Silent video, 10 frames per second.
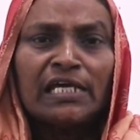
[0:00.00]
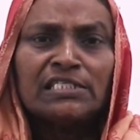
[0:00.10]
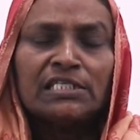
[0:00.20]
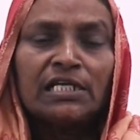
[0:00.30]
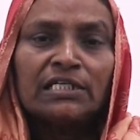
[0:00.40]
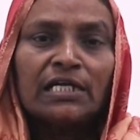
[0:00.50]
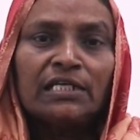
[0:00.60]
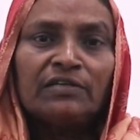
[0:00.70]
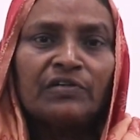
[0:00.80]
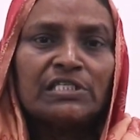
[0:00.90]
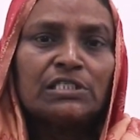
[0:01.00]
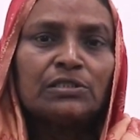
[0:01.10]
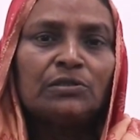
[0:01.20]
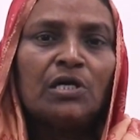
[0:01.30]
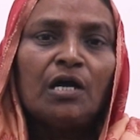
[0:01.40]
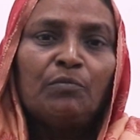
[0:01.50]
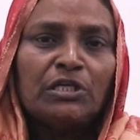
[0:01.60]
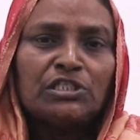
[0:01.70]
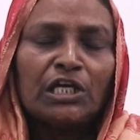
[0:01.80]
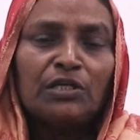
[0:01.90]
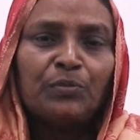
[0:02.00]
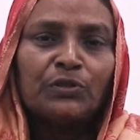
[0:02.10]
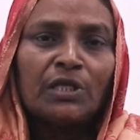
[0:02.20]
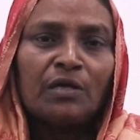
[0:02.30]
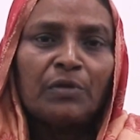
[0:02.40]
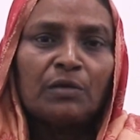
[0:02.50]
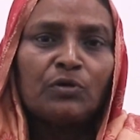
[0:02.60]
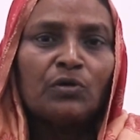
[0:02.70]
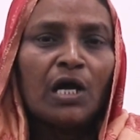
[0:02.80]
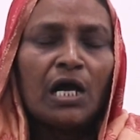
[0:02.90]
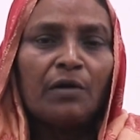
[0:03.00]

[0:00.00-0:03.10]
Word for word: క్యాన్సర్ అనగానే ఫస్ట్ మేము చనిపోతామేమో